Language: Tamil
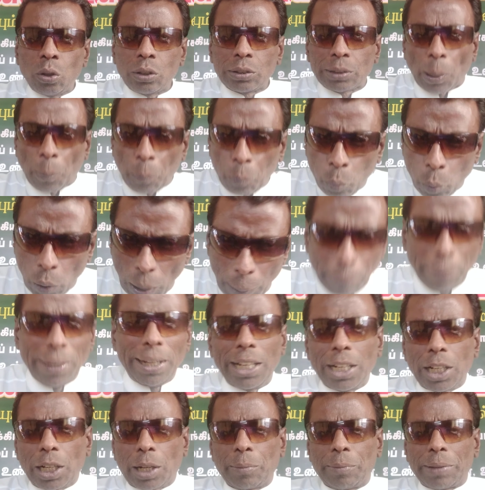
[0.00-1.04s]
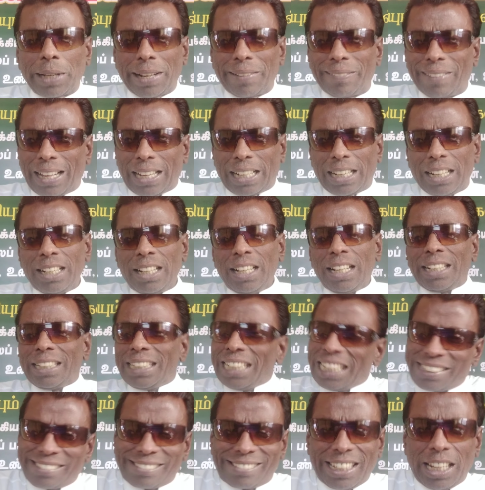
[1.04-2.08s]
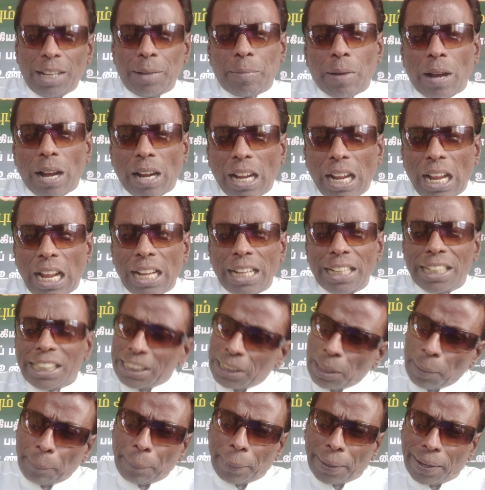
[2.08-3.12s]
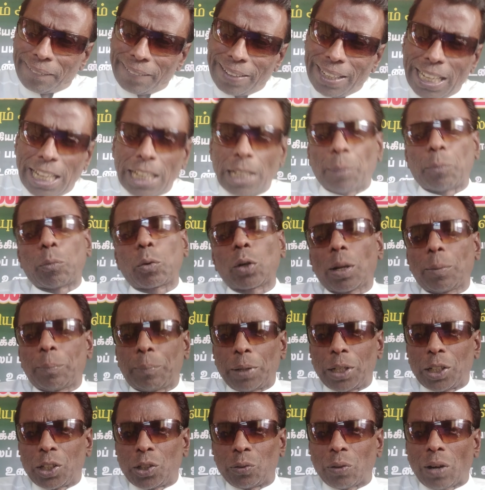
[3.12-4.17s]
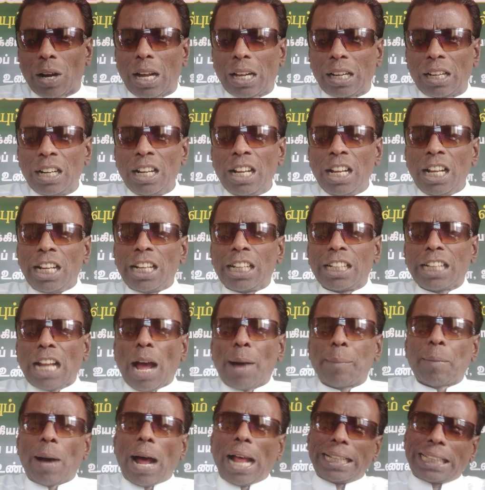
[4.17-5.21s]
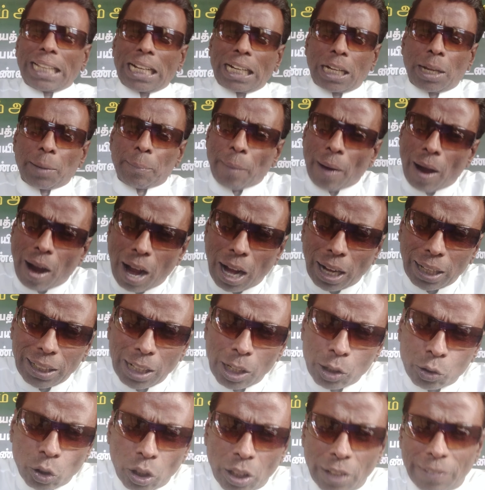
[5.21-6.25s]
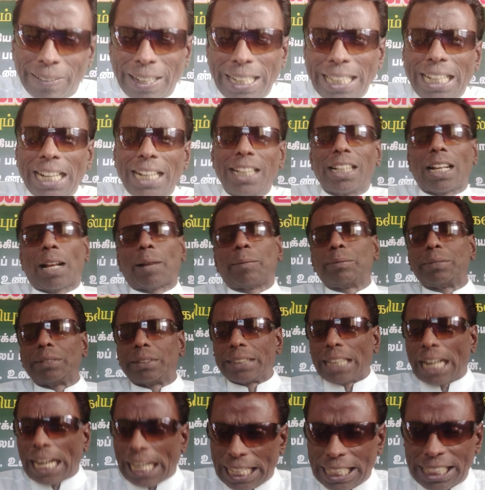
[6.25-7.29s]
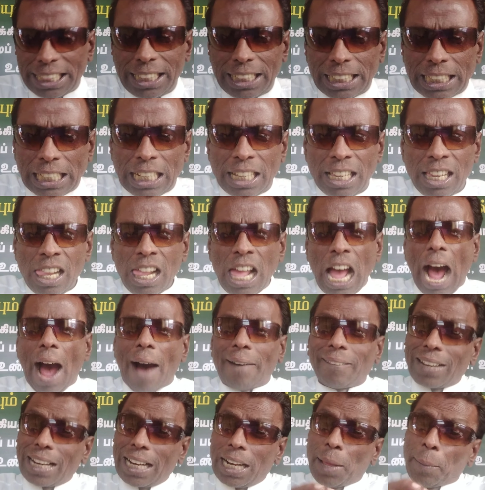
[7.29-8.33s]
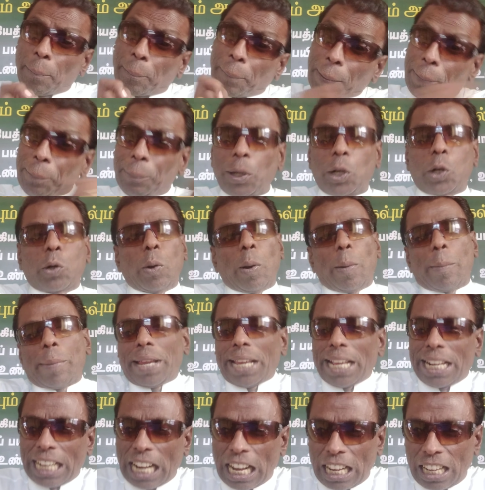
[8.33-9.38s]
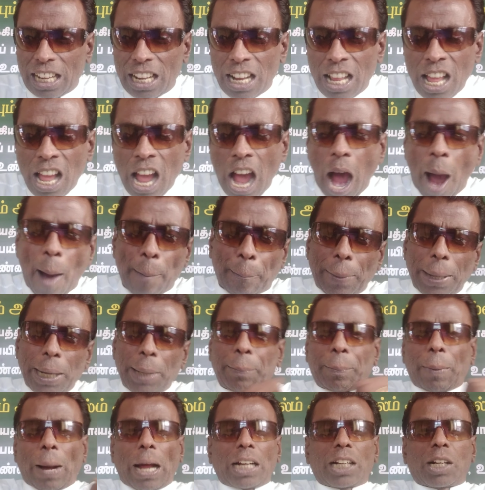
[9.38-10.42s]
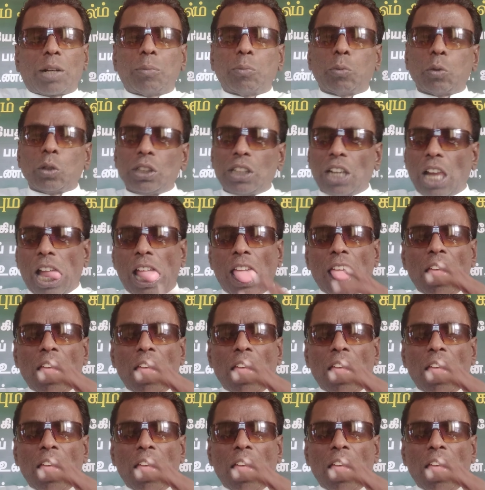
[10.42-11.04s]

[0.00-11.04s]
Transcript: நம் உடம்பில் இருக்கும் இறைவர் நிச்சயமாக இந்த பிறவிலேயே நம்முடன் பேசுவார் நாம் அதற்கு மகான்கள் சொன்ன வழிகளில் நாம் நடந்து அவைகளை பின்பற்றுவோமேயானால் அப்படி பார்க்கும்போது